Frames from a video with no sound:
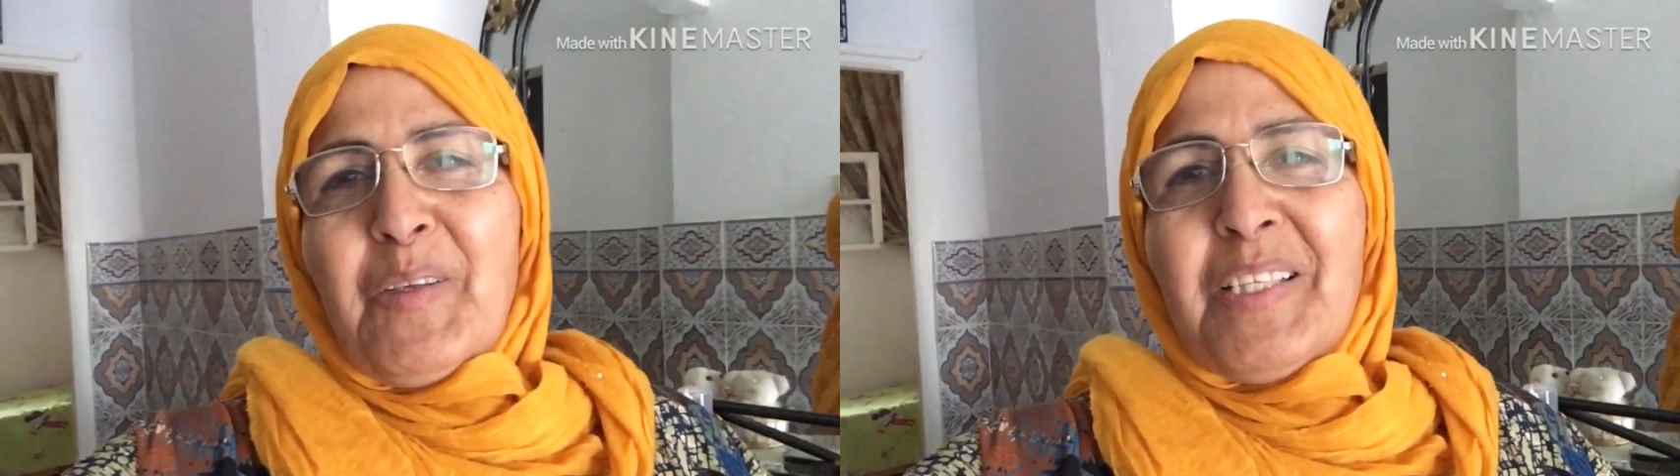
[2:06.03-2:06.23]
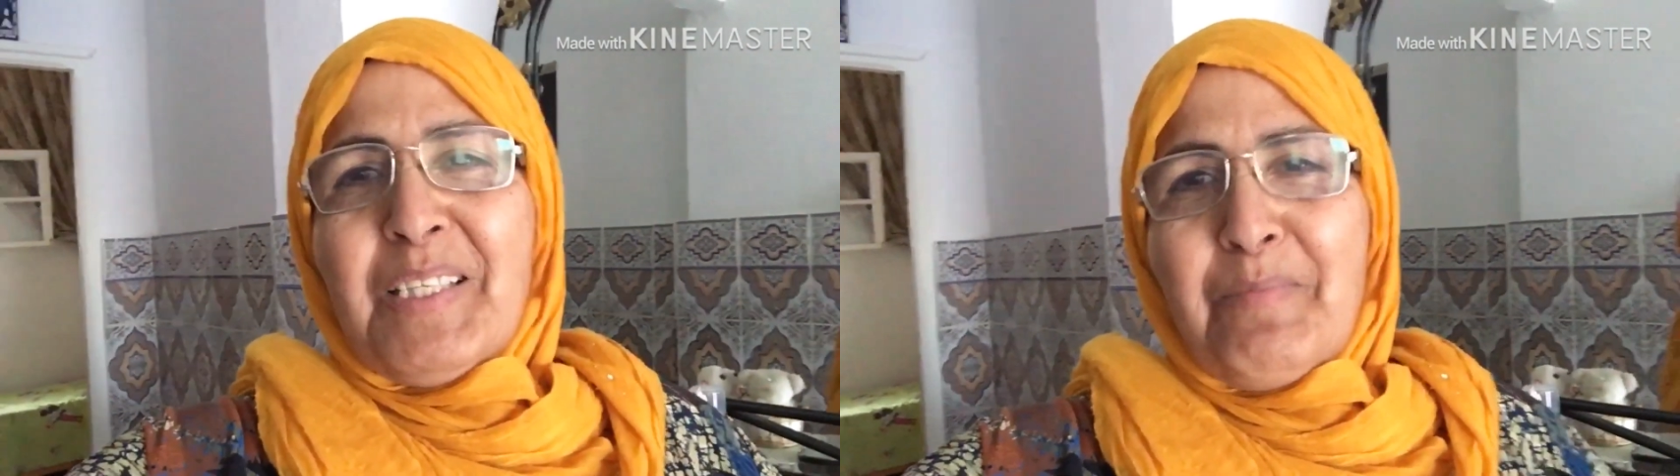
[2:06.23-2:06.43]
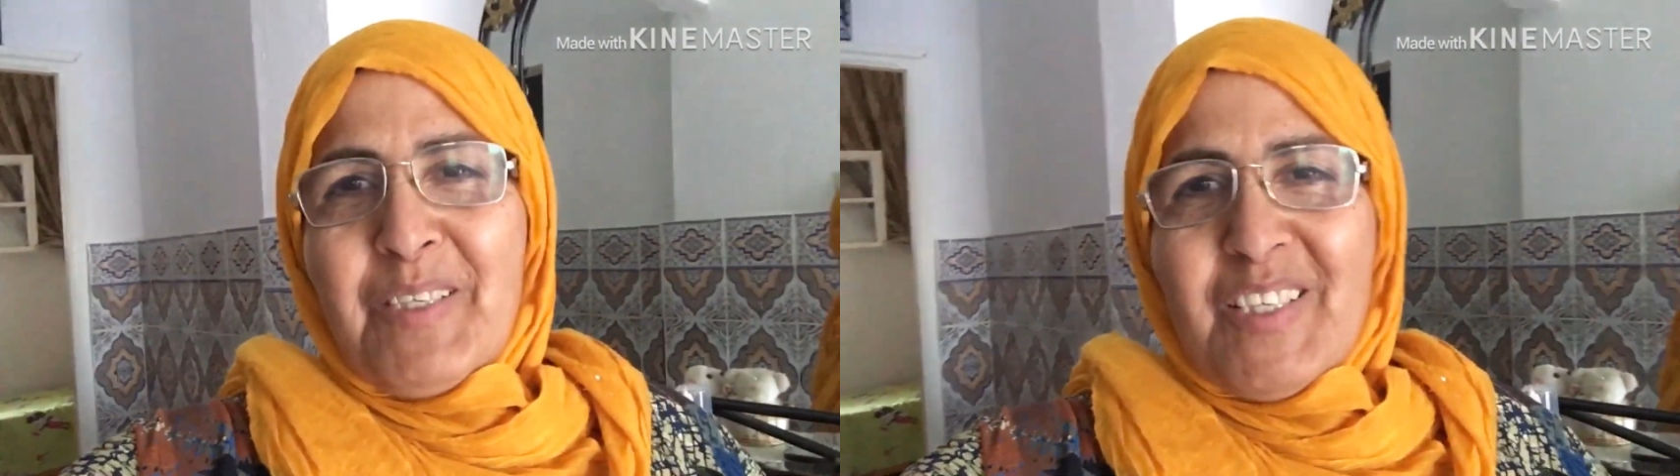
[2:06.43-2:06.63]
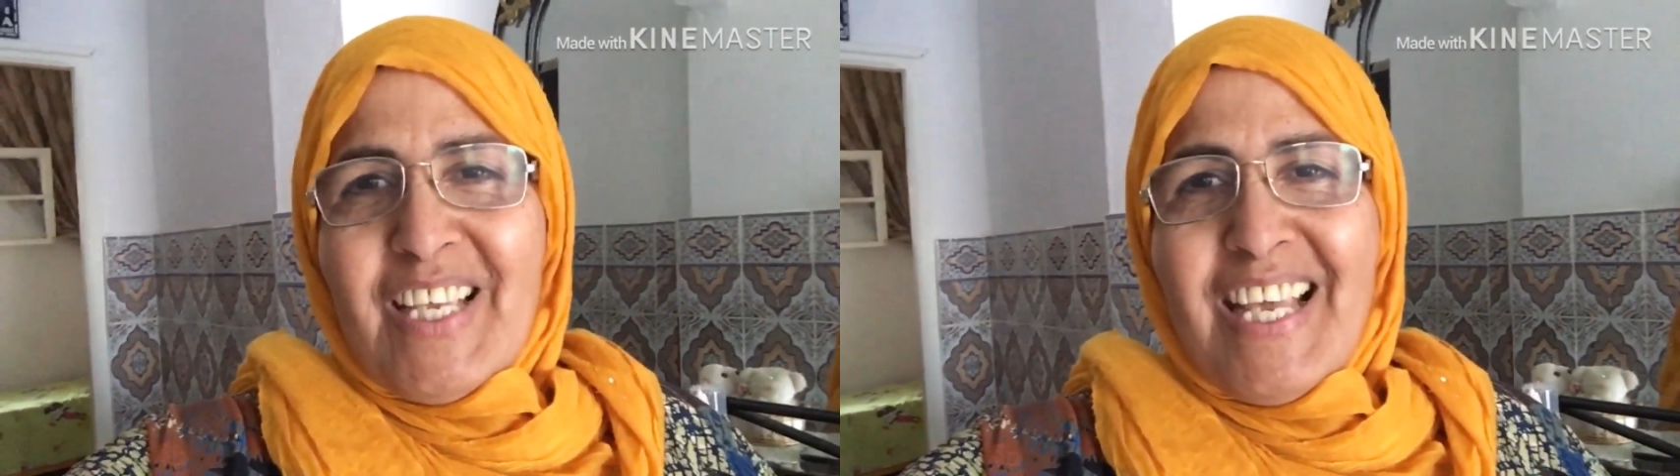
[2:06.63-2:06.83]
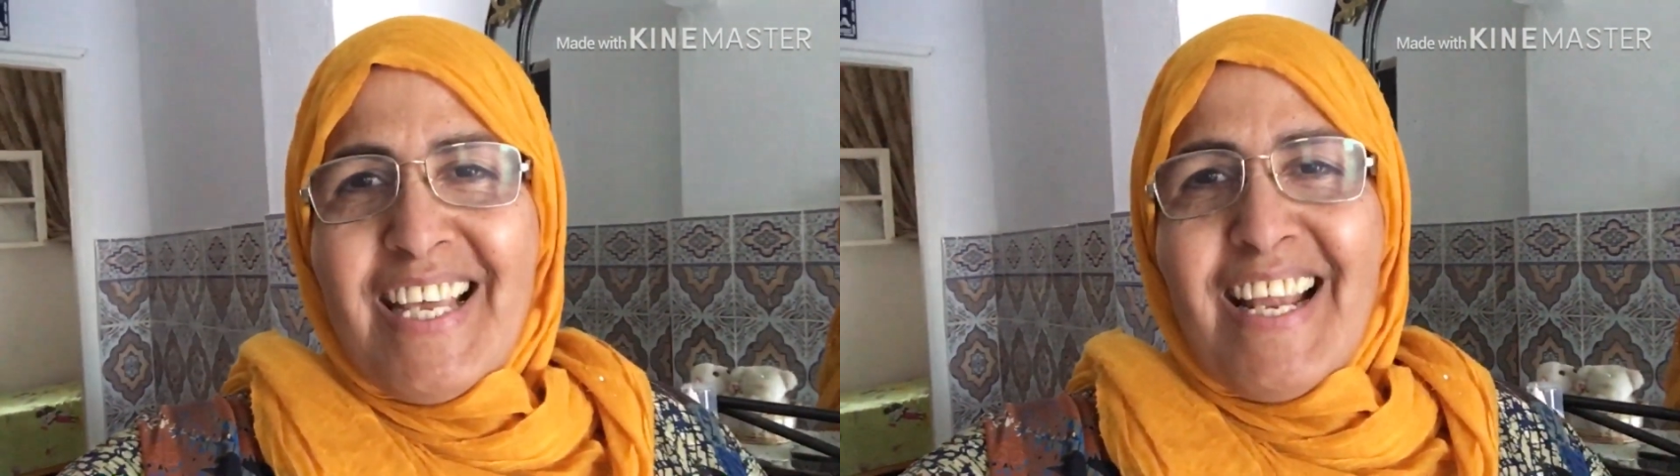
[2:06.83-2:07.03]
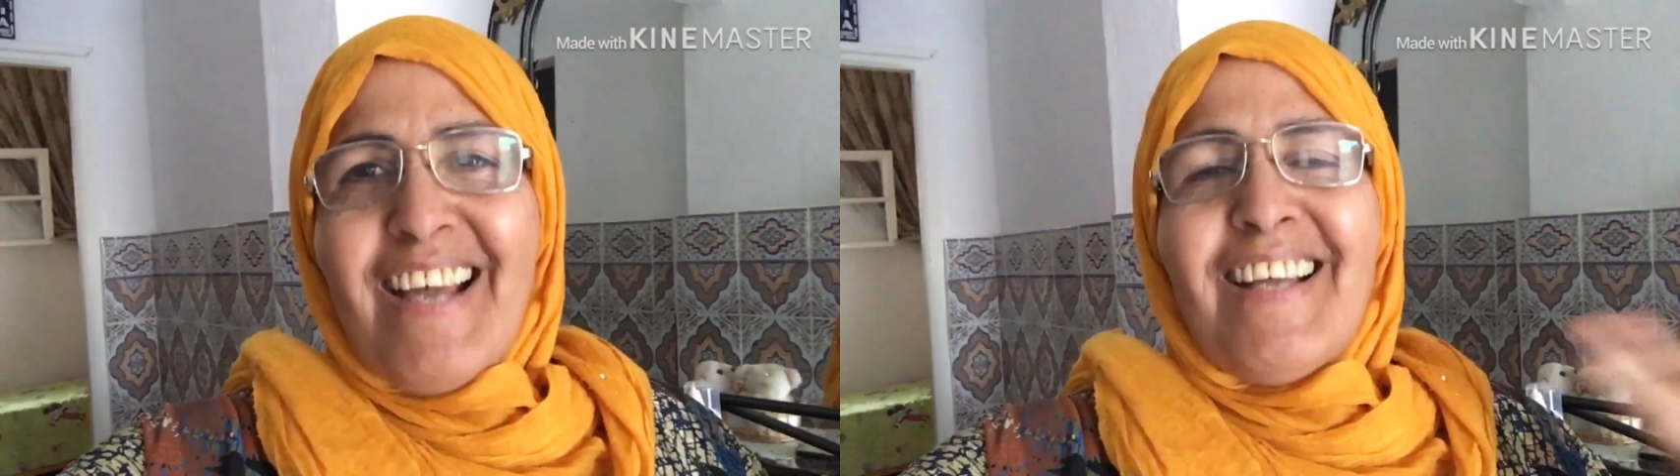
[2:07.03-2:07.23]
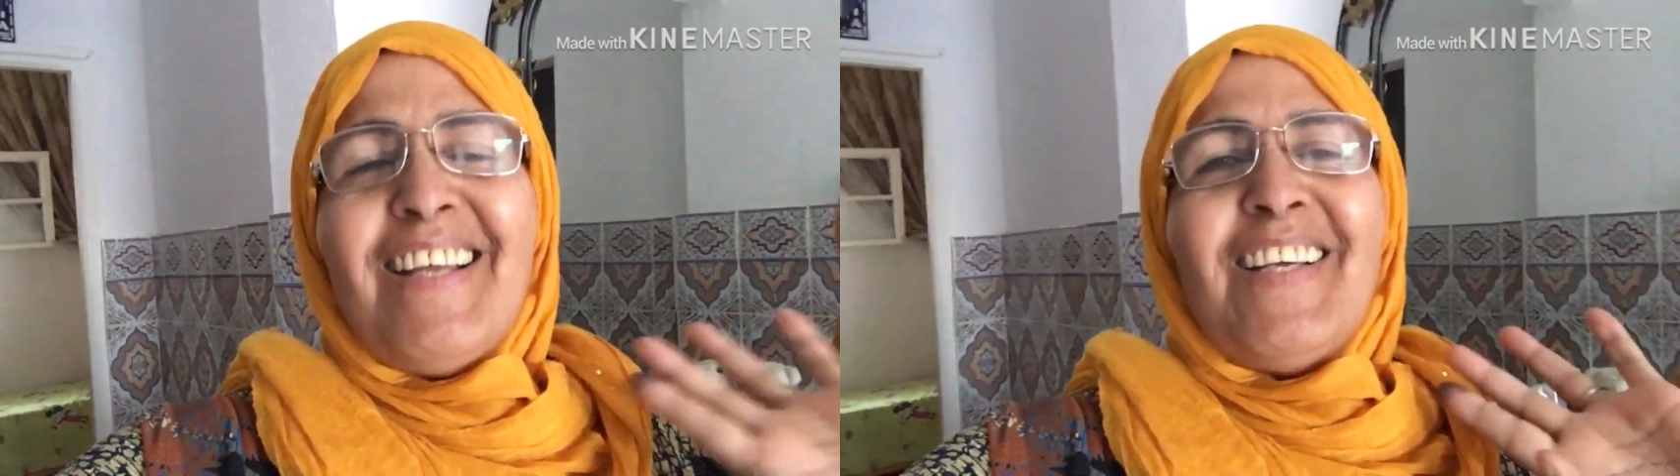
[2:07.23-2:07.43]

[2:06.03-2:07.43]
وردتني من الشارع